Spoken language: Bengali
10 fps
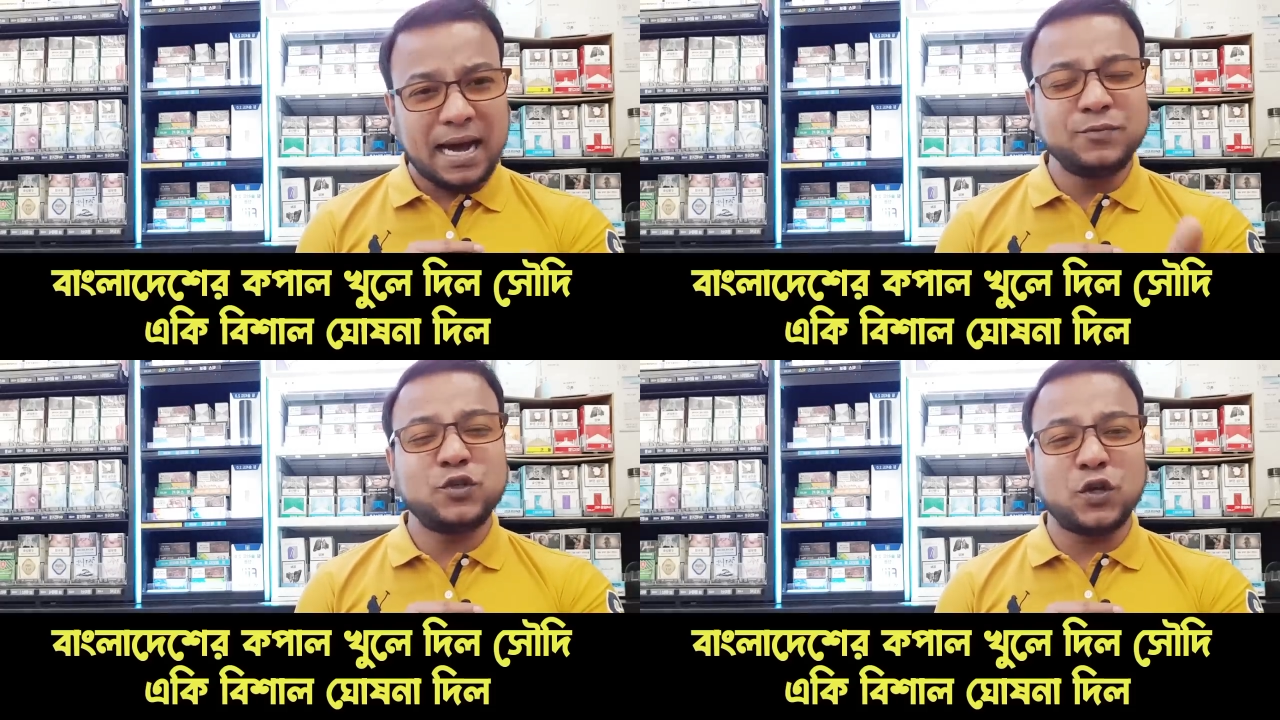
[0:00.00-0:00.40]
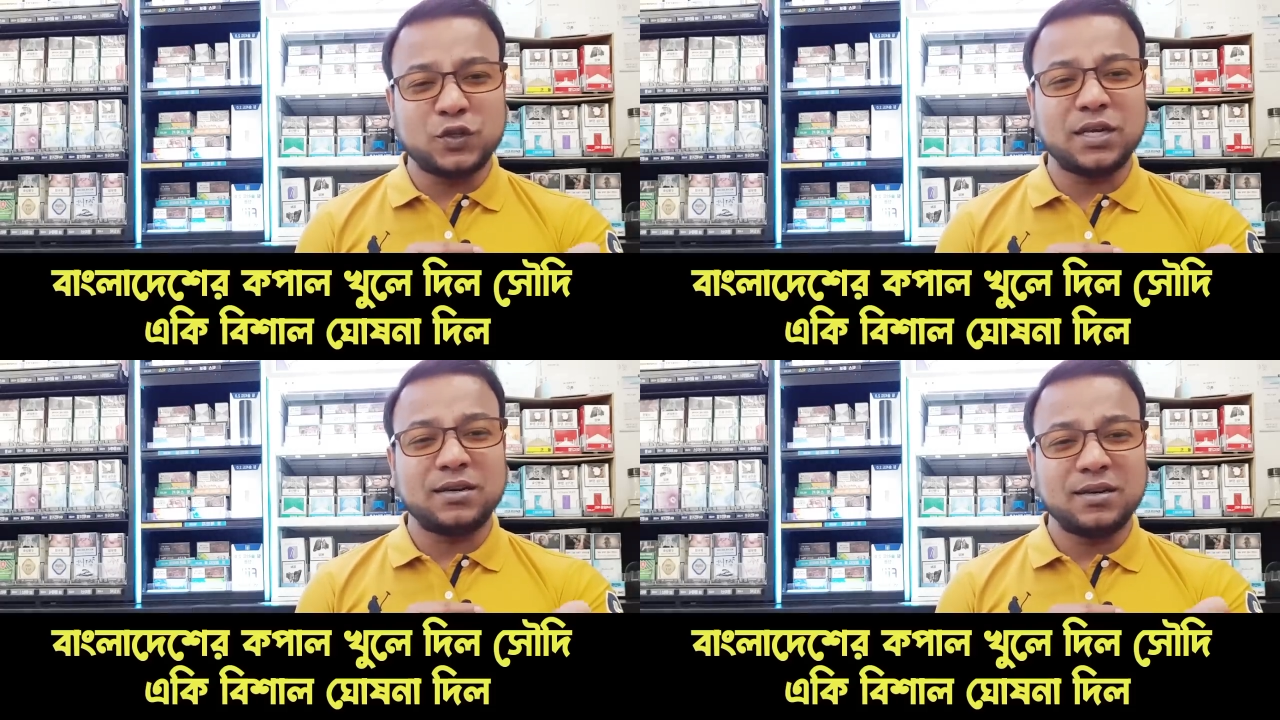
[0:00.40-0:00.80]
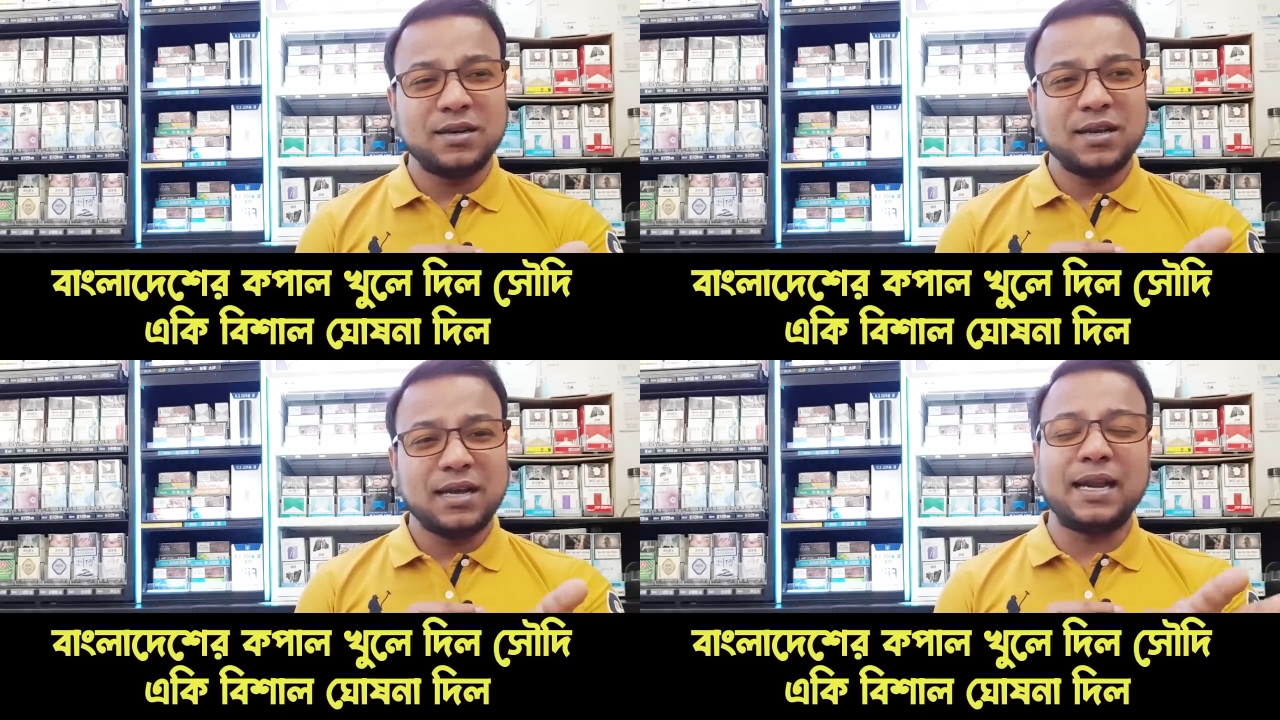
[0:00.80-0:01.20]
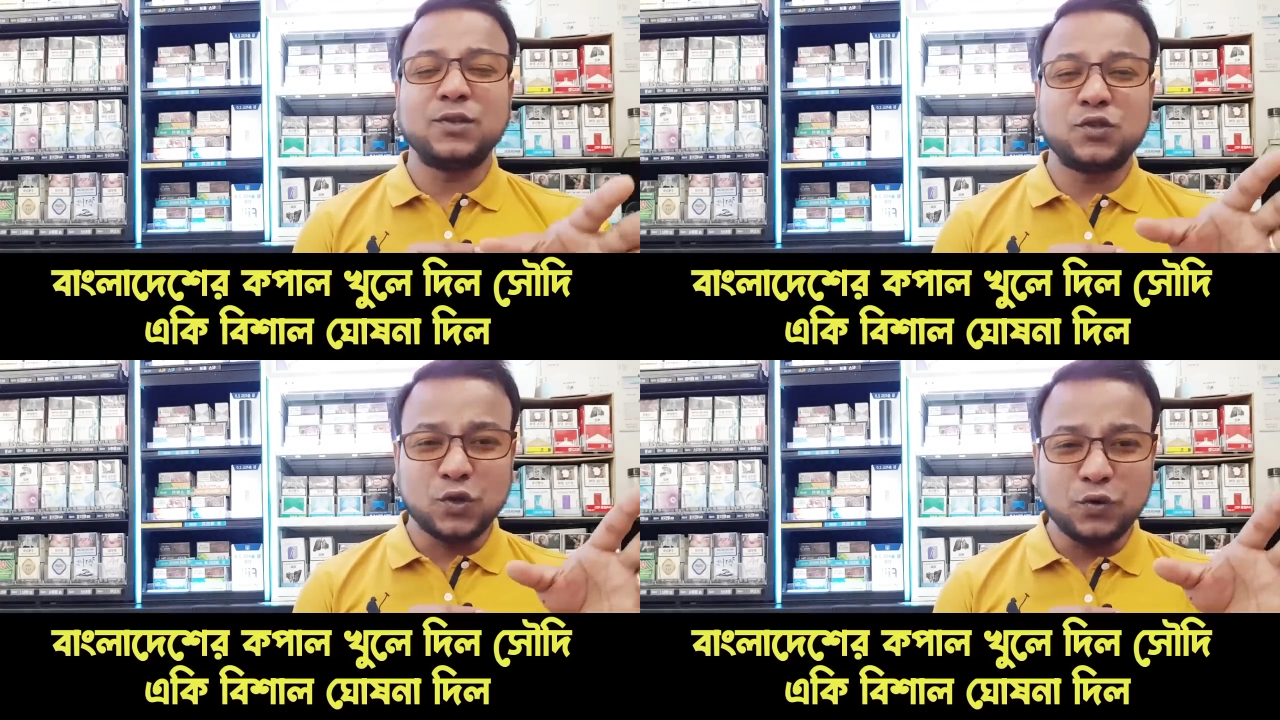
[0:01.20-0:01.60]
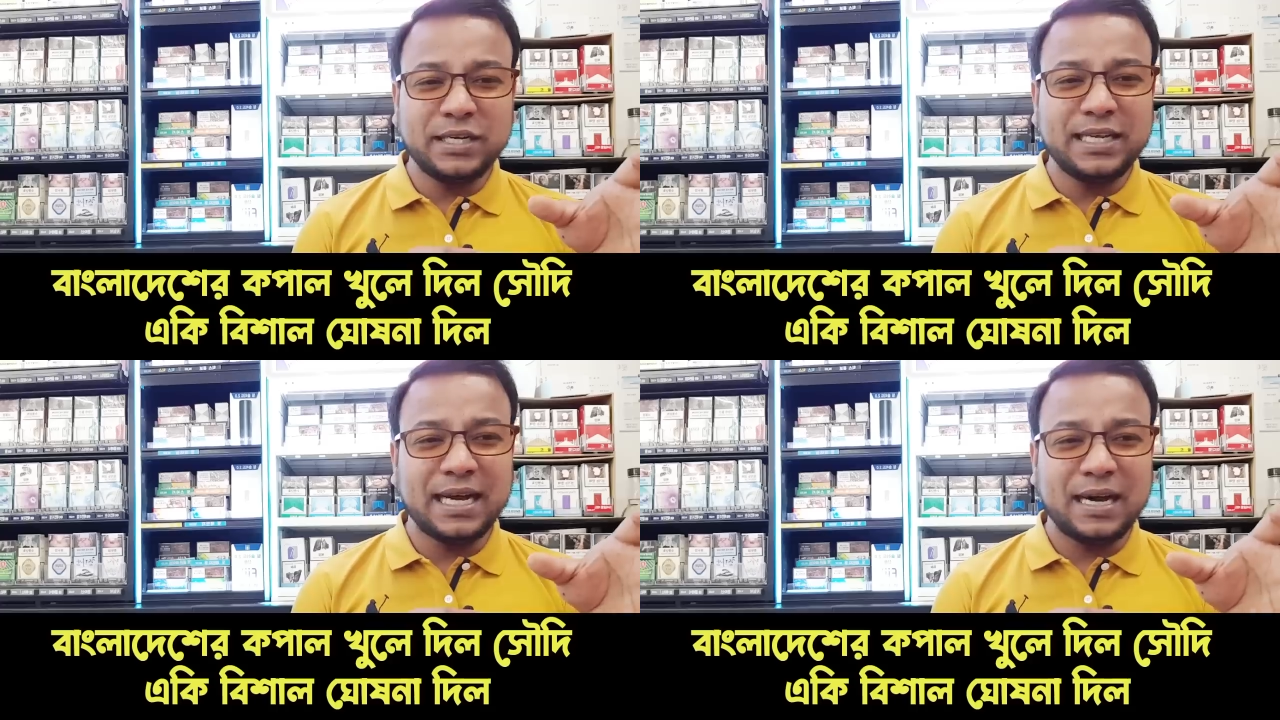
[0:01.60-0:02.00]
আমজনতার কারণ
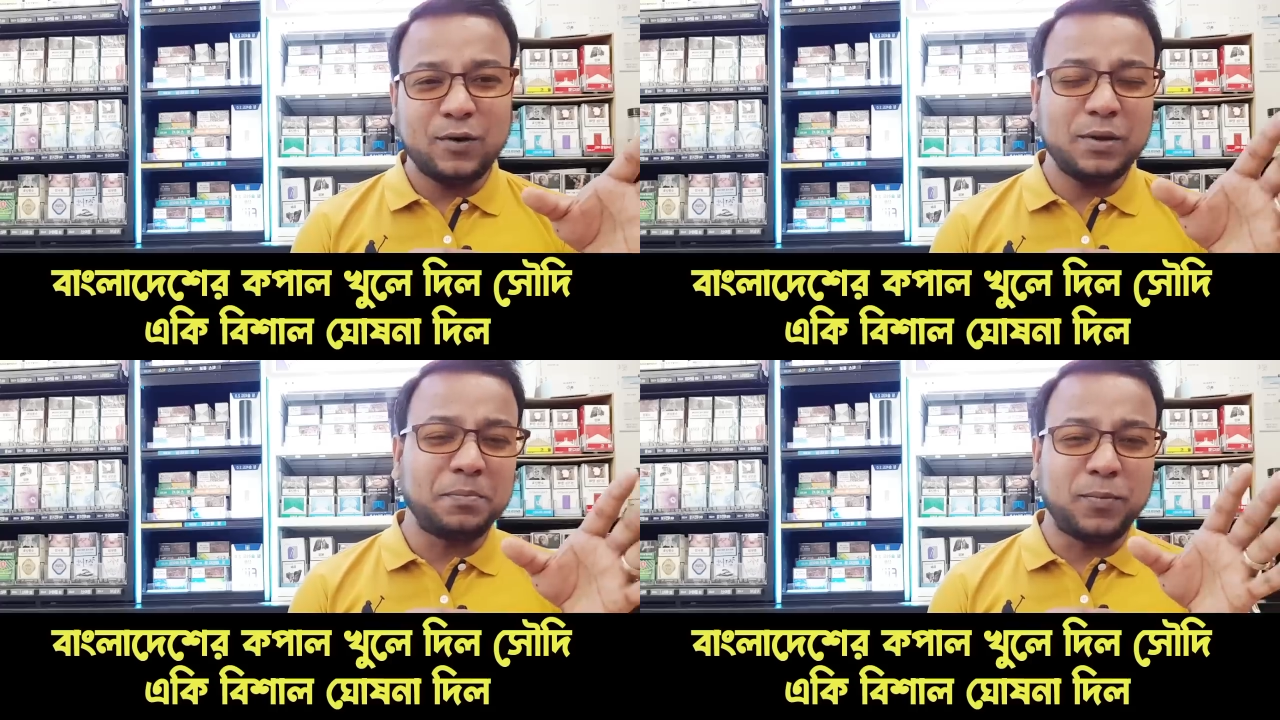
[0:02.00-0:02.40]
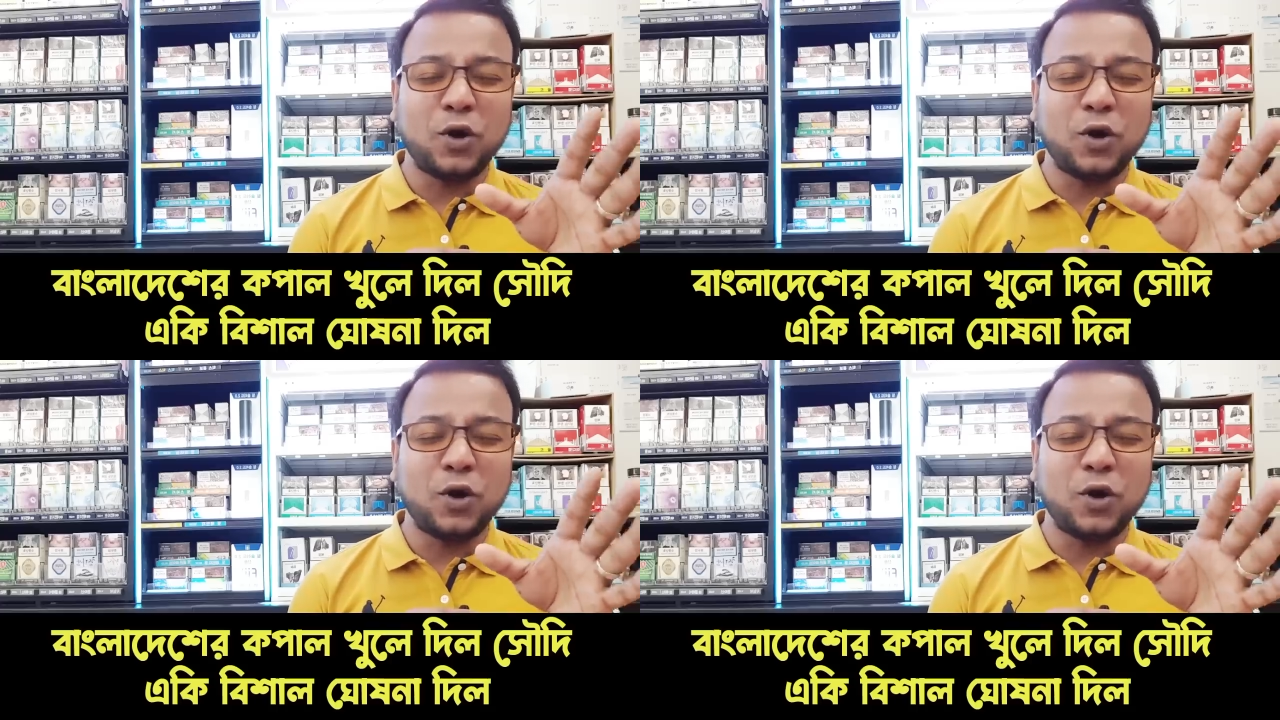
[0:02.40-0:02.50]
সৌদি নিয়া ওই